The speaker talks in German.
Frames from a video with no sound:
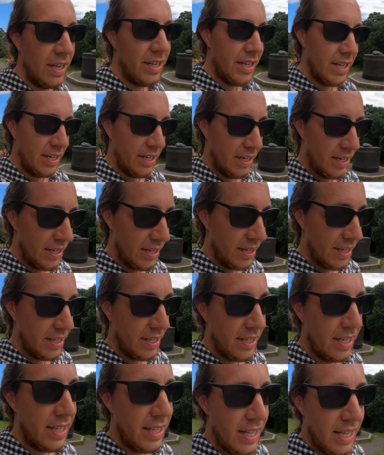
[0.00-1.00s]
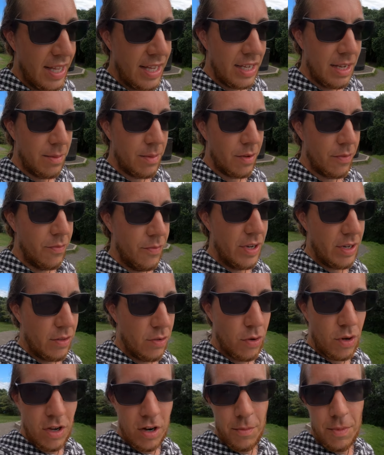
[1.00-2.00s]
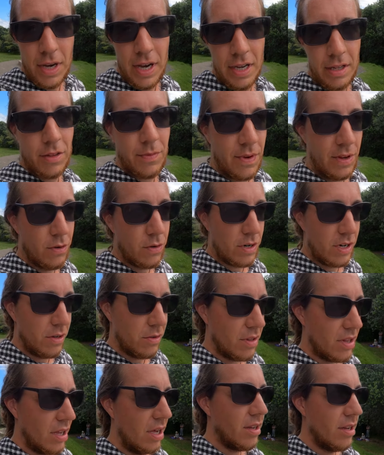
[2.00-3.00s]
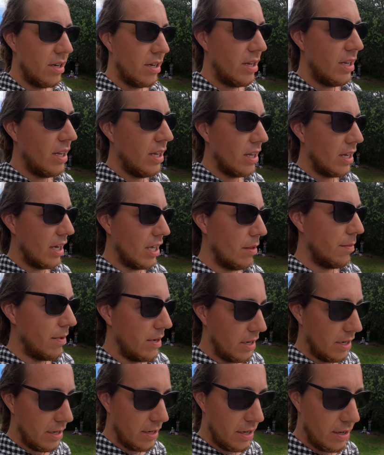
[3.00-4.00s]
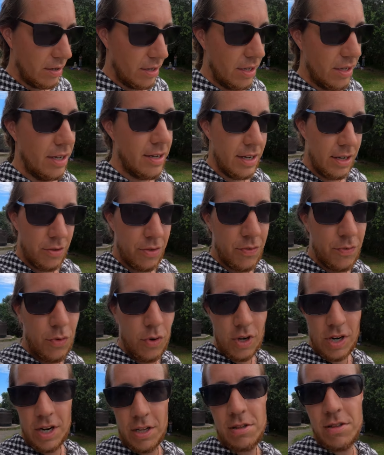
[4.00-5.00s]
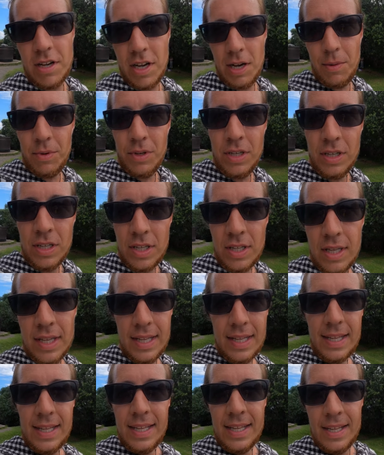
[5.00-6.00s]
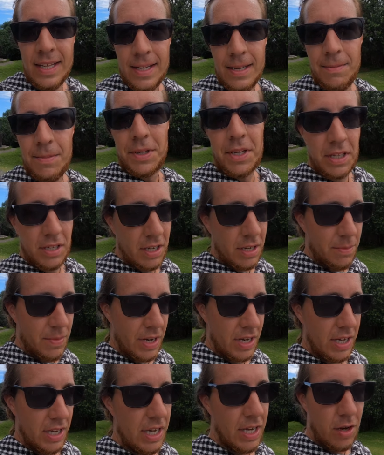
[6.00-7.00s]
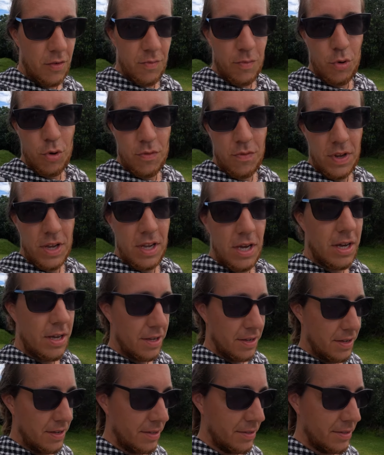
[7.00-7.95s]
und dann gibt es auf dem Weg zurück nochmal ein, zwei Lookouts, die ich erstmal äh, außen vor gelassen habe. Mit das hier, die mache ich eh auf dem Rückweg.